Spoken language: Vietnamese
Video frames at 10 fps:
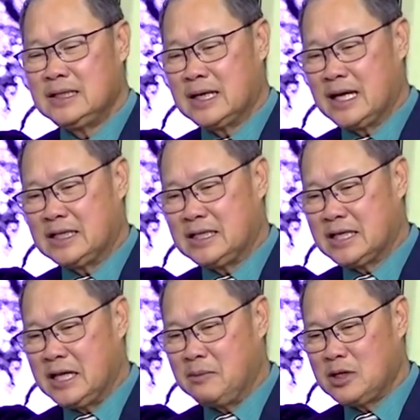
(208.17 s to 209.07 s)
thực hành tiết
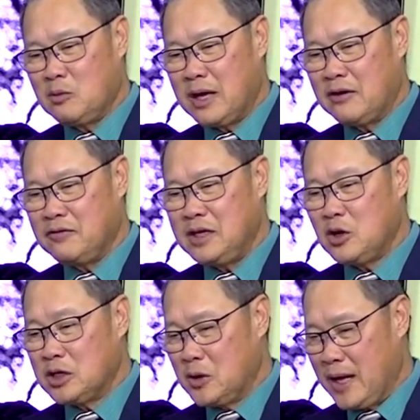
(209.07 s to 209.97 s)
kiệm chống lãng phí
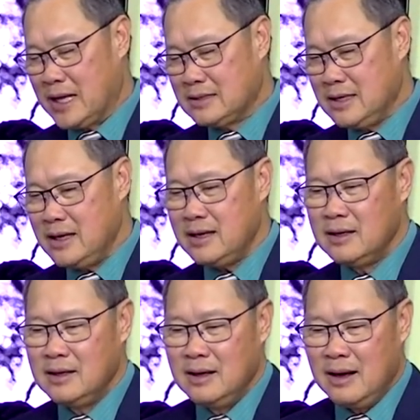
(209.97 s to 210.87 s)
còn nhiều hạn chế,
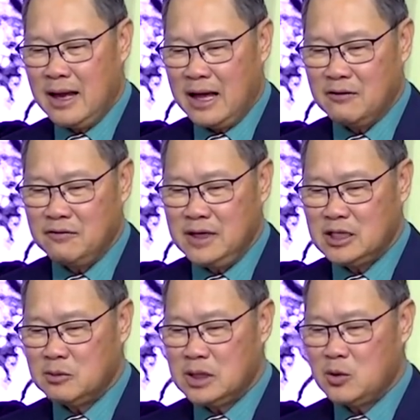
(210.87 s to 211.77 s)
lãng phí
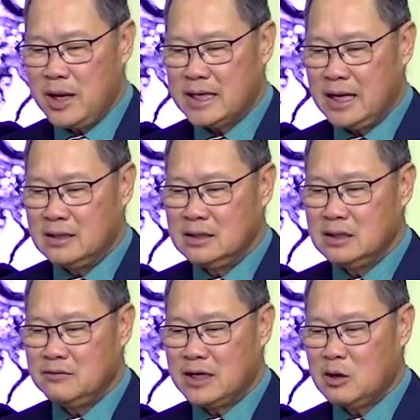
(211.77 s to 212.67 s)
trong cơ quan nhà nước
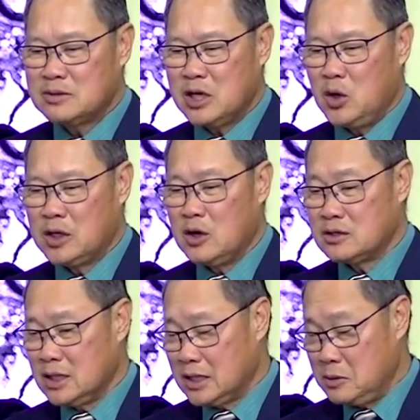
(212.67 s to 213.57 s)
và trong xã hội còn
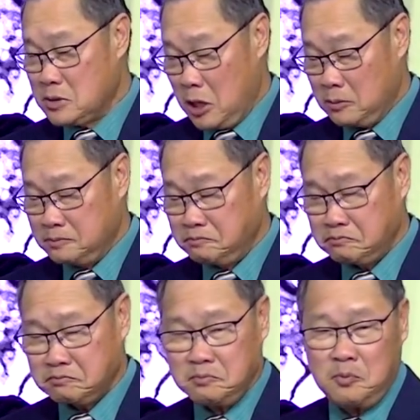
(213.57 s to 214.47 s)
rất nghiêm trọng.
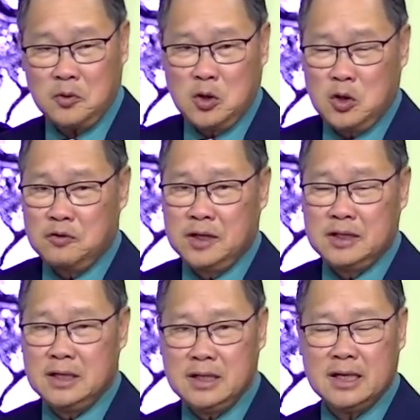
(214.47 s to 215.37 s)
Thưa quý vị,
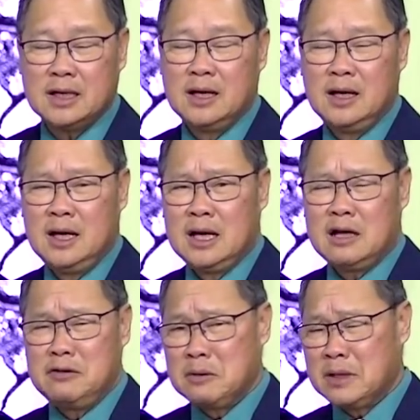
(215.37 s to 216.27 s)
dĩ nhiên,
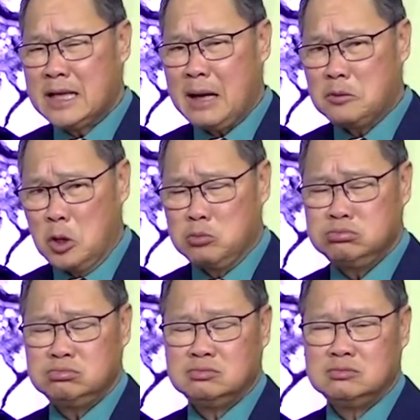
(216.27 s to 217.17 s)
cái việc mà tham
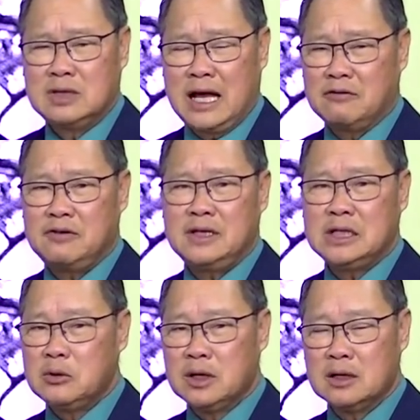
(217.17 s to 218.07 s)
nhũng, lãng phí
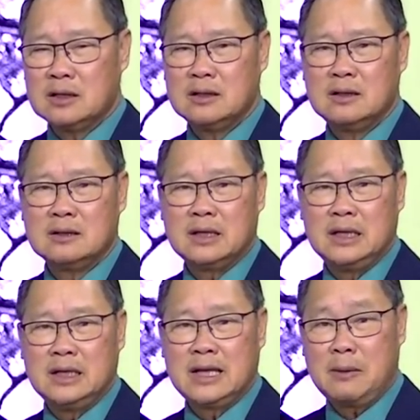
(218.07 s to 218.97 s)
tiêu cực
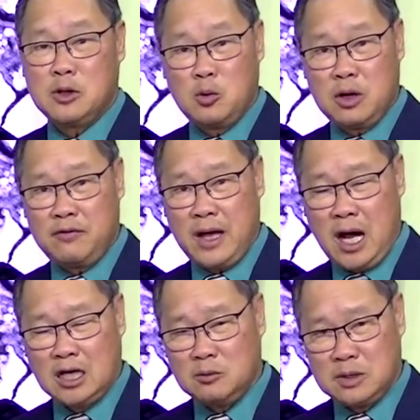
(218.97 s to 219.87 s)
thì tham nhũng nó phải
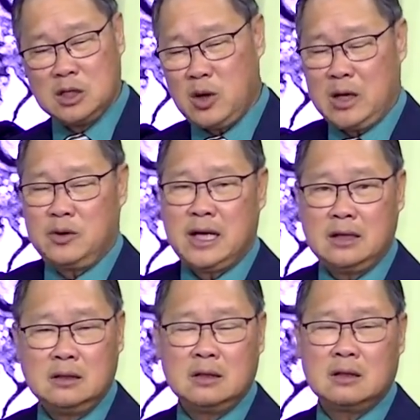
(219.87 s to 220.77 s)
ở trong cơ quan của nhà
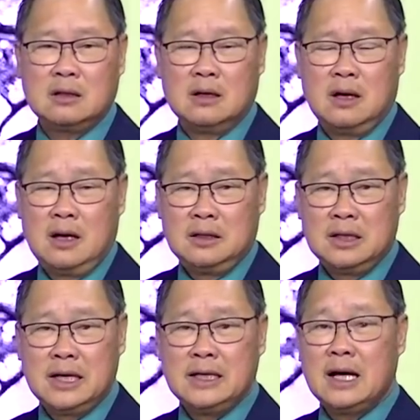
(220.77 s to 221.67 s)
nước, chứ
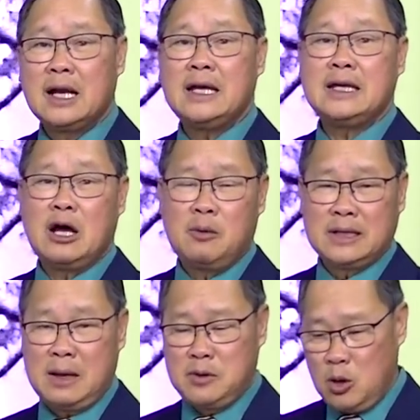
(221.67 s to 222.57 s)
người dân lấy gì đâu mà
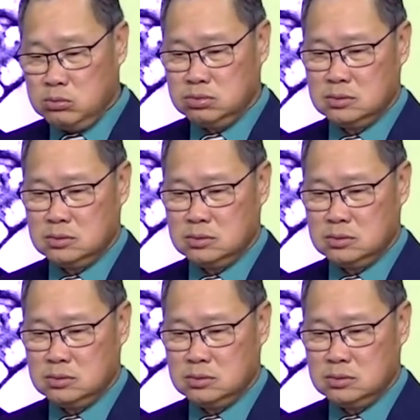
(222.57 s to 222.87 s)
tham nhũng.